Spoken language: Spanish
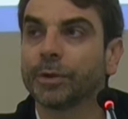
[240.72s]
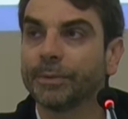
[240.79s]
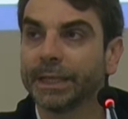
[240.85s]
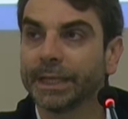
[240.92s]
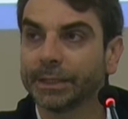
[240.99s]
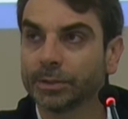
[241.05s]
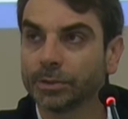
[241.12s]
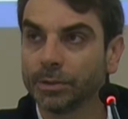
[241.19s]

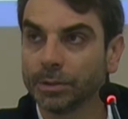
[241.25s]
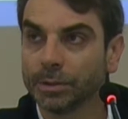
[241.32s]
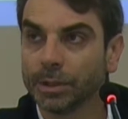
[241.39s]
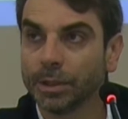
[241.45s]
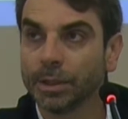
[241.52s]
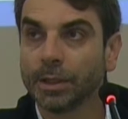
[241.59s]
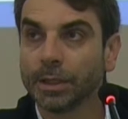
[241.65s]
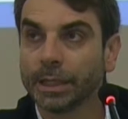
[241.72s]
Abierto.
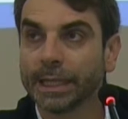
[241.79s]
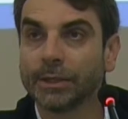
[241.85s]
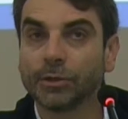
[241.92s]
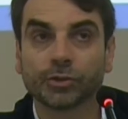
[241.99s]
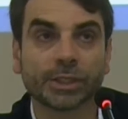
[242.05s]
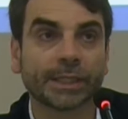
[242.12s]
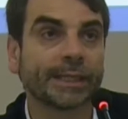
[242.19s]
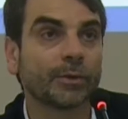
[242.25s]
En eh,
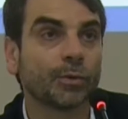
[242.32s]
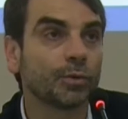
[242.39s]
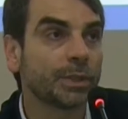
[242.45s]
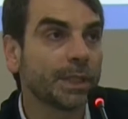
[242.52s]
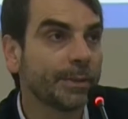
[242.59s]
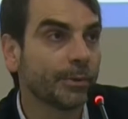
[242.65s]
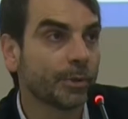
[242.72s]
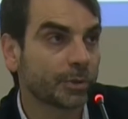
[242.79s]
Los
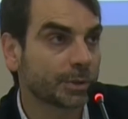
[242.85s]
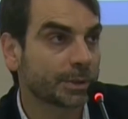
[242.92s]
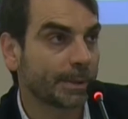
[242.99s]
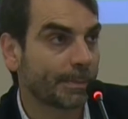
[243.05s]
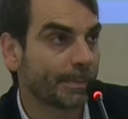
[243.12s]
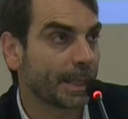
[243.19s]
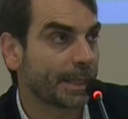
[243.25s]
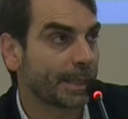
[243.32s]
ejecutivos,
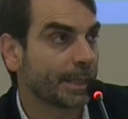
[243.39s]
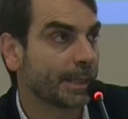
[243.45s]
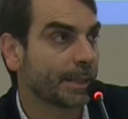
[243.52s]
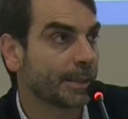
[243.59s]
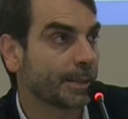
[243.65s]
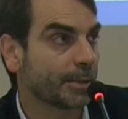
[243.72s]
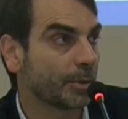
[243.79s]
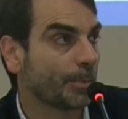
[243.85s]

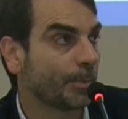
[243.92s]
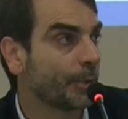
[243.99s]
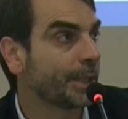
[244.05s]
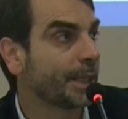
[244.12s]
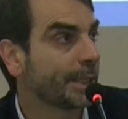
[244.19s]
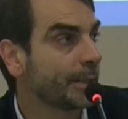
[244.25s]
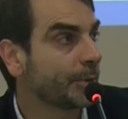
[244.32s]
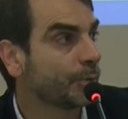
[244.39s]
eh, los
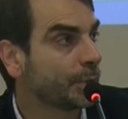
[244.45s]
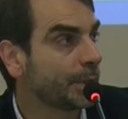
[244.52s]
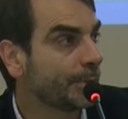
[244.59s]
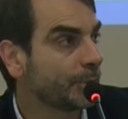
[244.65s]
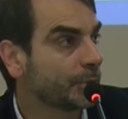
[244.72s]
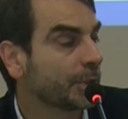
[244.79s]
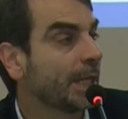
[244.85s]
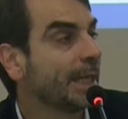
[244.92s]
poderes
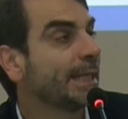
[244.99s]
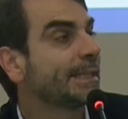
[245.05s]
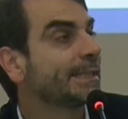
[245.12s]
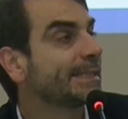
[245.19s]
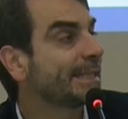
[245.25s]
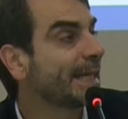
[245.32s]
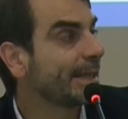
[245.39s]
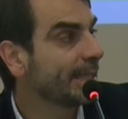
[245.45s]
ejecutivos
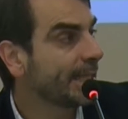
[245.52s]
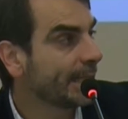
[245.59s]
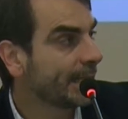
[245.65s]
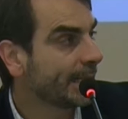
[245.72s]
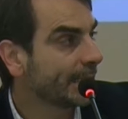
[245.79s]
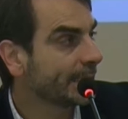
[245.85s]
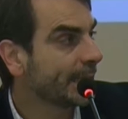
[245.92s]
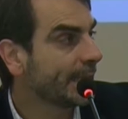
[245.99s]
se
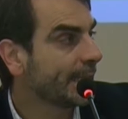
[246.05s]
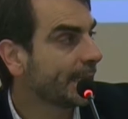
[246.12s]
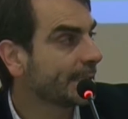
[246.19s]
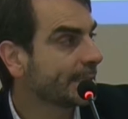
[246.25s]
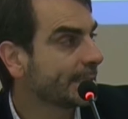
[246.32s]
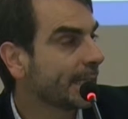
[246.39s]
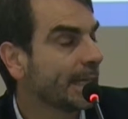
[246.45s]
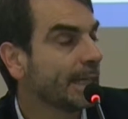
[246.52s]
adhieren a esta
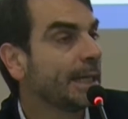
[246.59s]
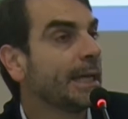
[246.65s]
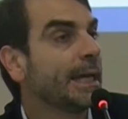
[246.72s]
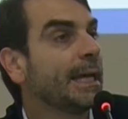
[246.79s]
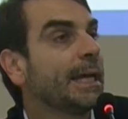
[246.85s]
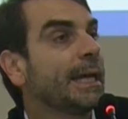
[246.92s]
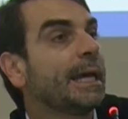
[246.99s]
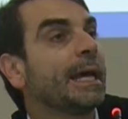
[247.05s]
alianza
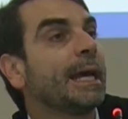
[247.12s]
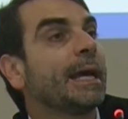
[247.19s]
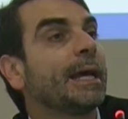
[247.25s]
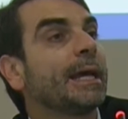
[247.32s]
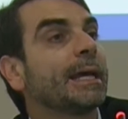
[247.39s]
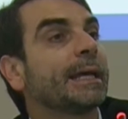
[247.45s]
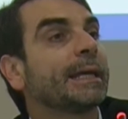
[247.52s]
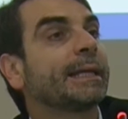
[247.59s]

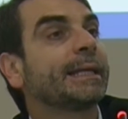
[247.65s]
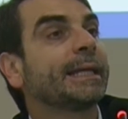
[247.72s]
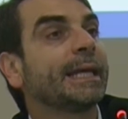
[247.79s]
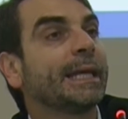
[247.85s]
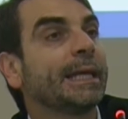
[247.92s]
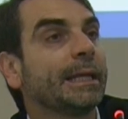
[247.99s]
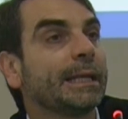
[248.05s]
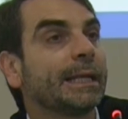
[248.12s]

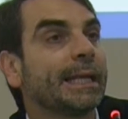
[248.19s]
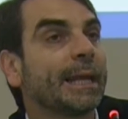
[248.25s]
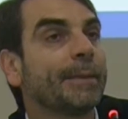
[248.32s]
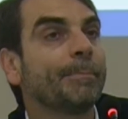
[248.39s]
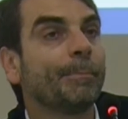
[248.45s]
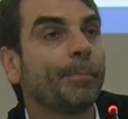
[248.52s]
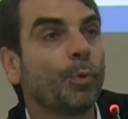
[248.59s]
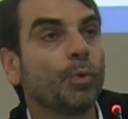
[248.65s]
que la
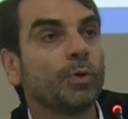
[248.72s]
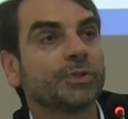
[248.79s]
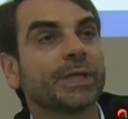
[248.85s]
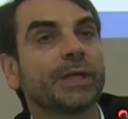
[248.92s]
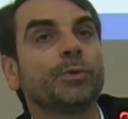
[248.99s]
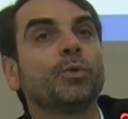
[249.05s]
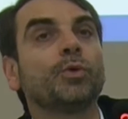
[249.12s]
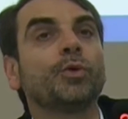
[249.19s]

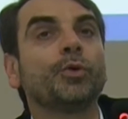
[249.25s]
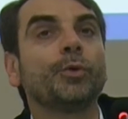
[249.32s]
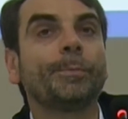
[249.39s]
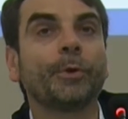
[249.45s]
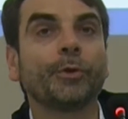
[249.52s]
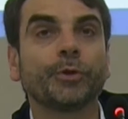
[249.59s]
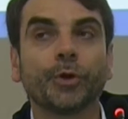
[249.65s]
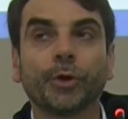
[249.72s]
impulsan un
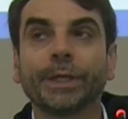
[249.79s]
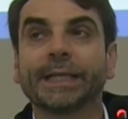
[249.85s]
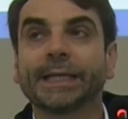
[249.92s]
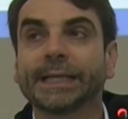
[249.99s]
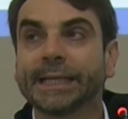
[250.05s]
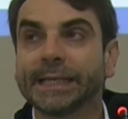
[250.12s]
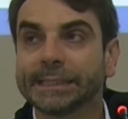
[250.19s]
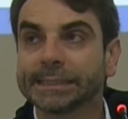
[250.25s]
grupo de
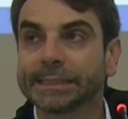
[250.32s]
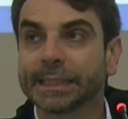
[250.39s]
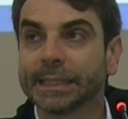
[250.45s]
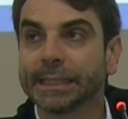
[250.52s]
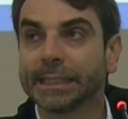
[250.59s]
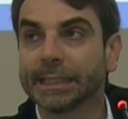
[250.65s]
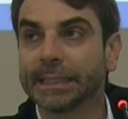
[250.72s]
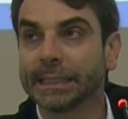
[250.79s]
ONGs
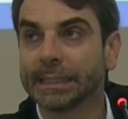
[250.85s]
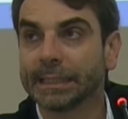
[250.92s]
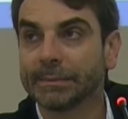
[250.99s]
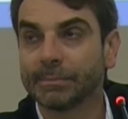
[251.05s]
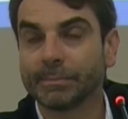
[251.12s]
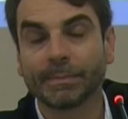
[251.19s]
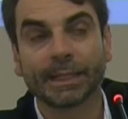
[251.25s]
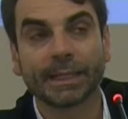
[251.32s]
eh,
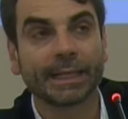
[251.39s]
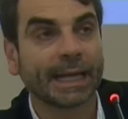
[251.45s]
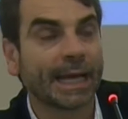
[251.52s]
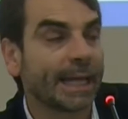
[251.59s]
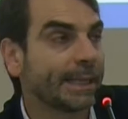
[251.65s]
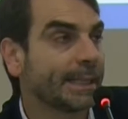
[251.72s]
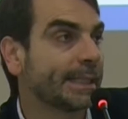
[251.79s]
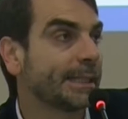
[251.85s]

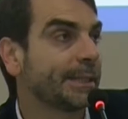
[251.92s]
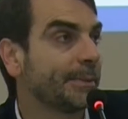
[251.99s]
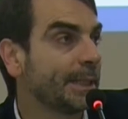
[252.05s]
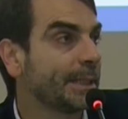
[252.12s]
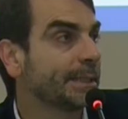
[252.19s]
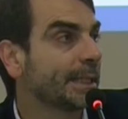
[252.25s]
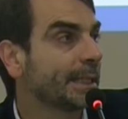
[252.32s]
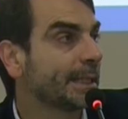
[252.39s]
grandes a nivel
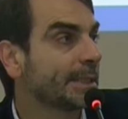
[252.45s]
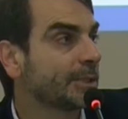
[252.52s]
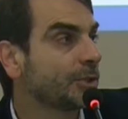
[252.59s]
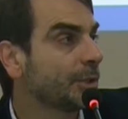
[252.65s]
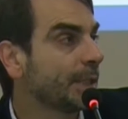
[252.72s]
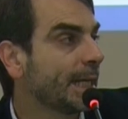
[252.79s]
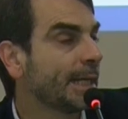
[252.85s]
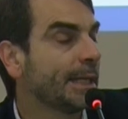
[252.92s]

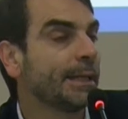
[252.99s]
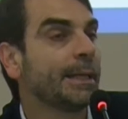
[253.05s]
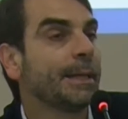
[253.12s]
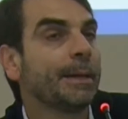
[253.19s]
internacional